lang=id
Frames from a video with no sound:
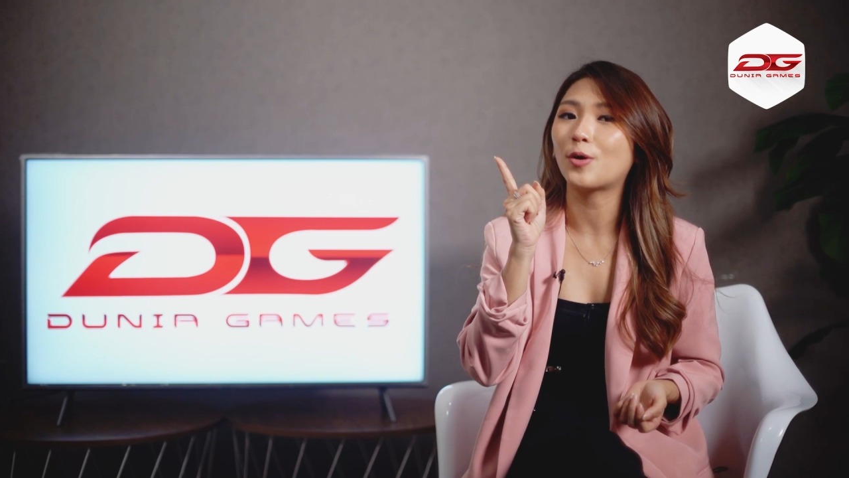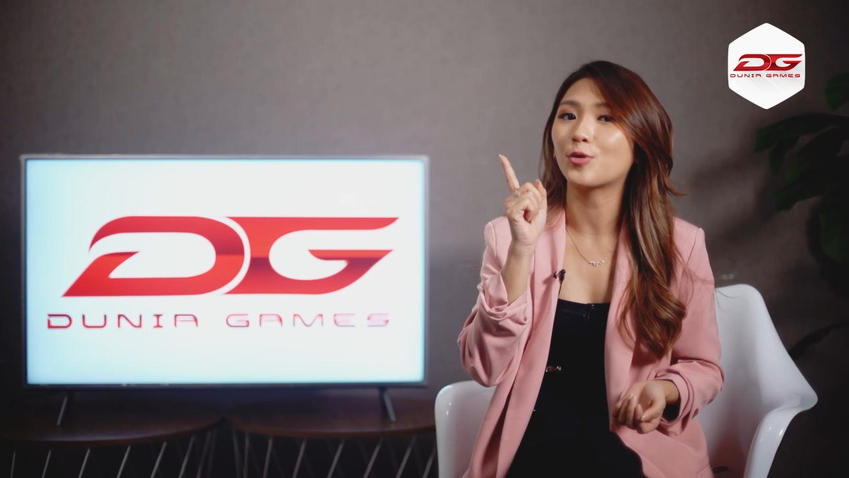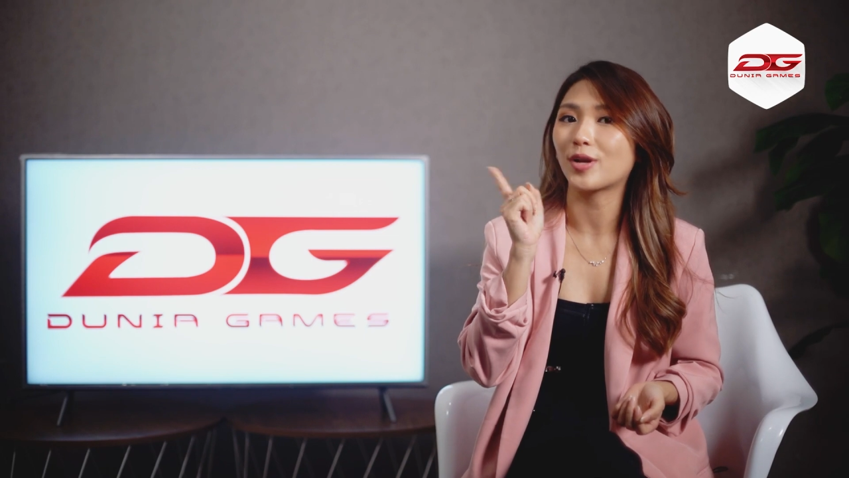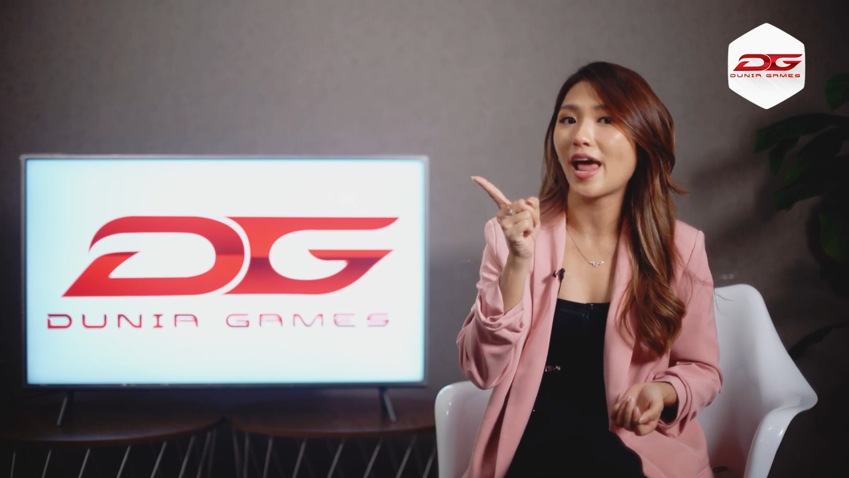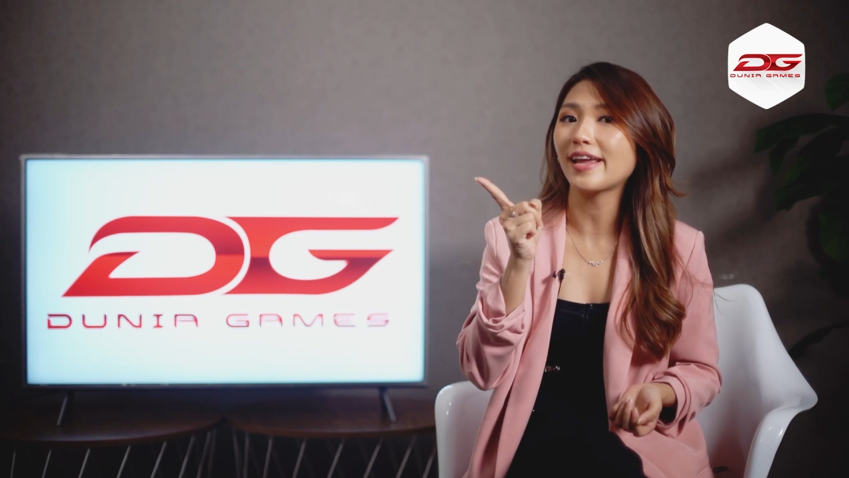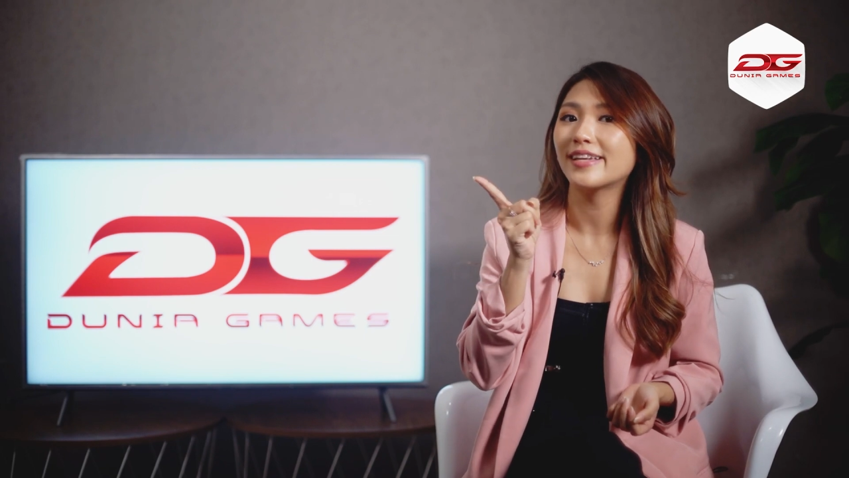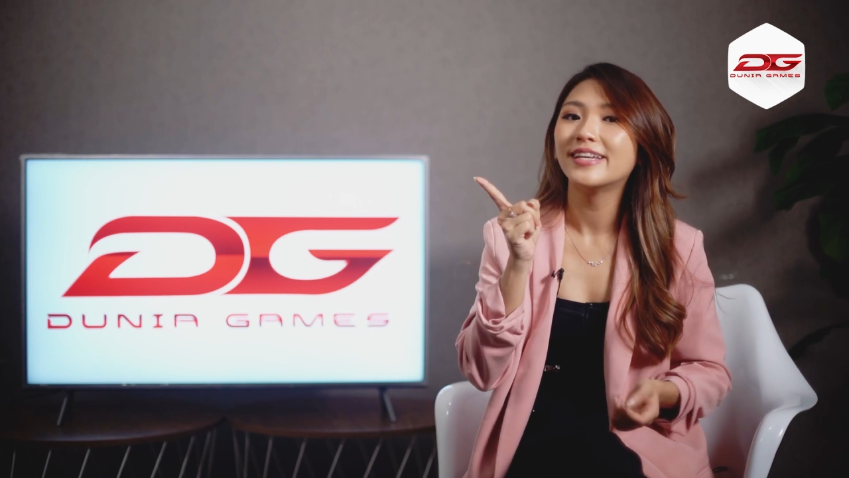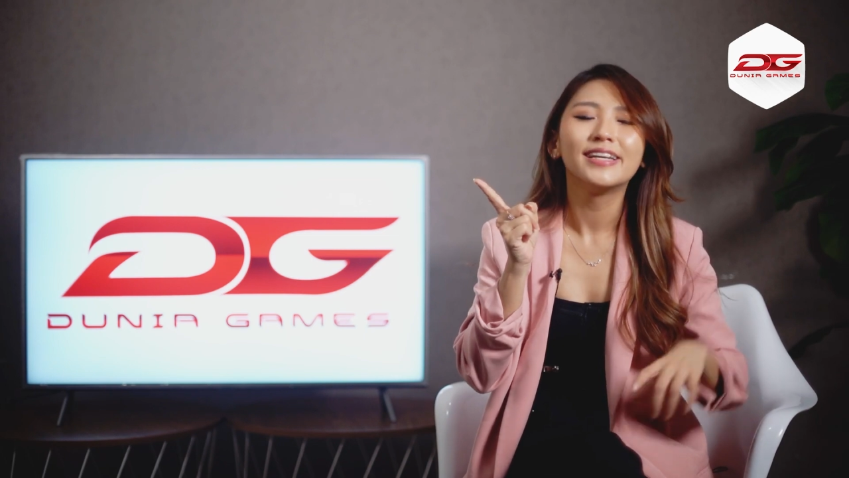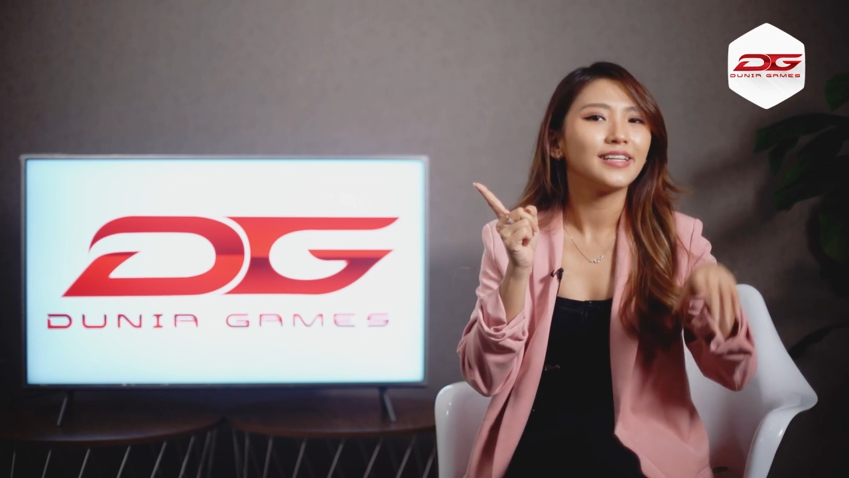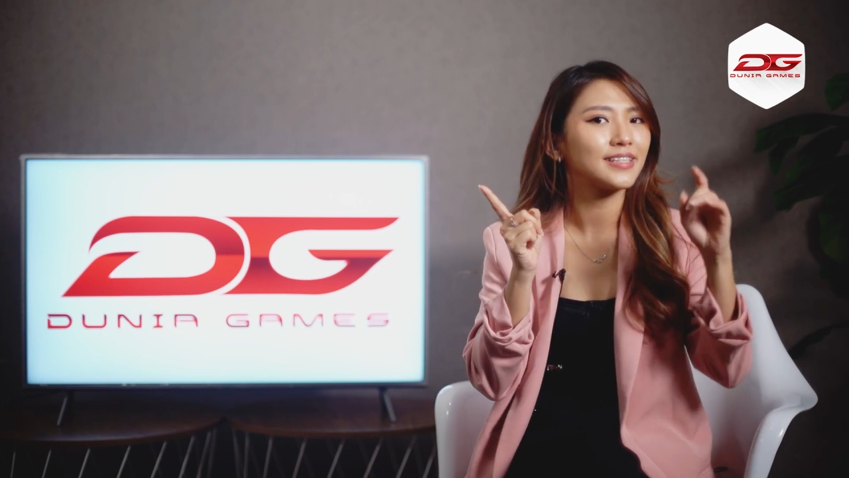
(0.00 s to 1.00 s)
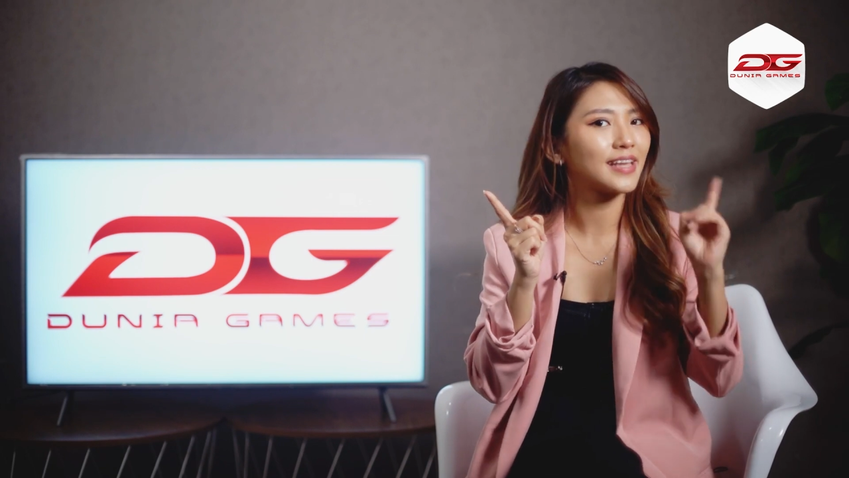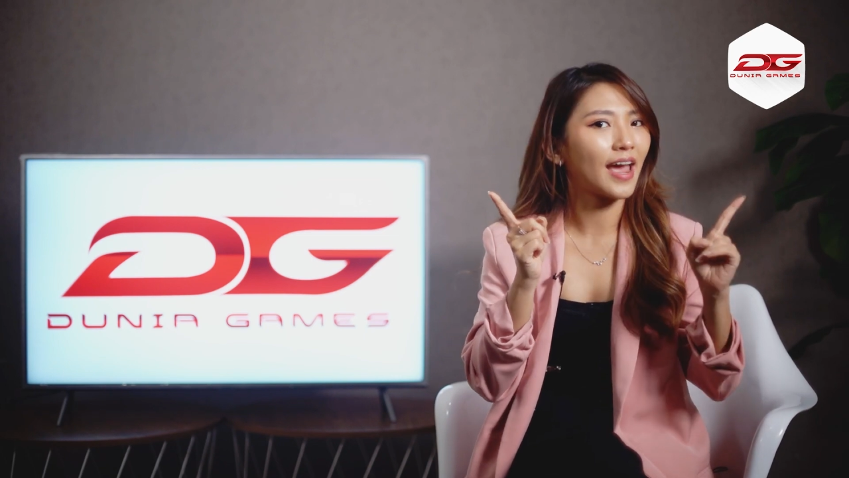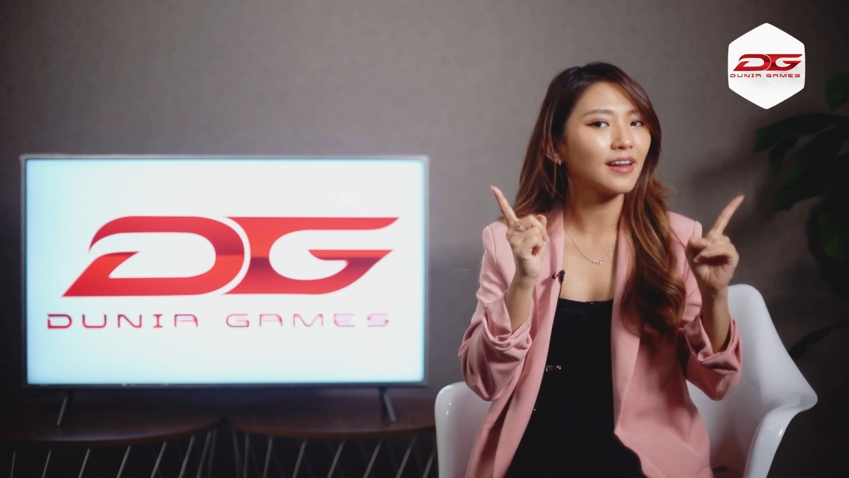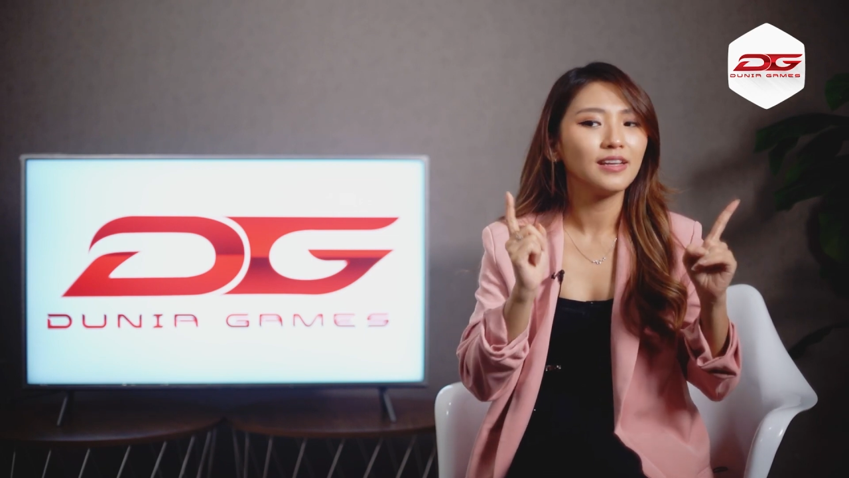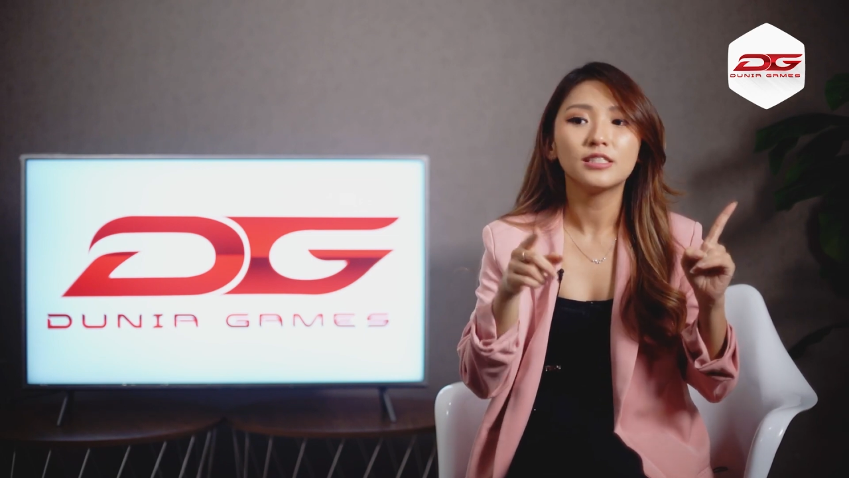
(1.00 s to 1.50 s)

lupa untuk like, share,